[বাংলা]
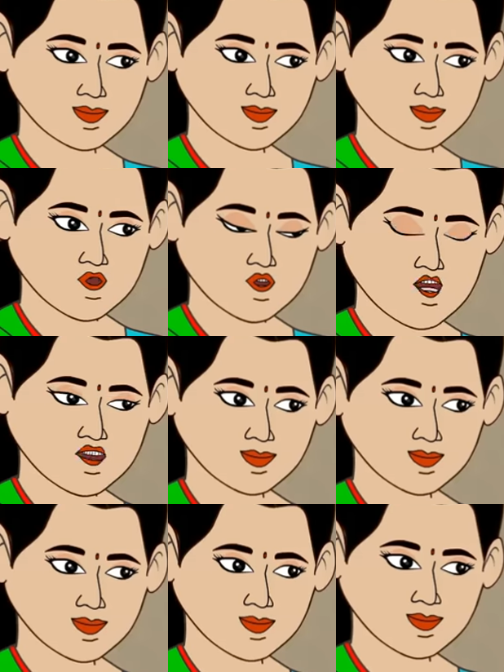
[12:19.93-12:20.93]
তোর বাবা
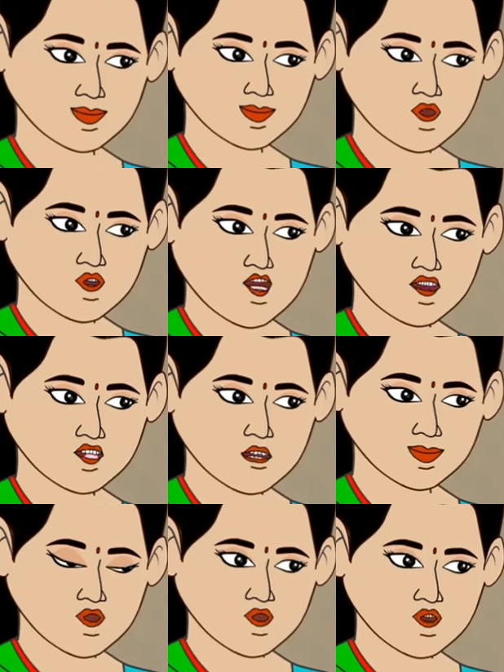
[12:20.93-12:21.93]
তোর বাবা
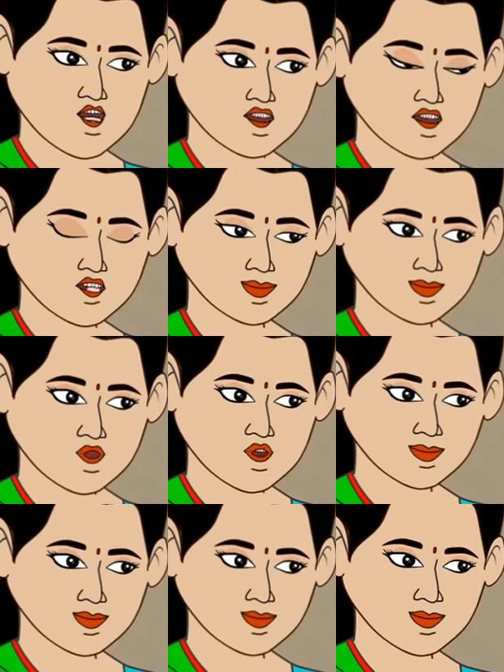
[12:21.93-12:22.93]
এখনো কাজ থেকে ফেরেনি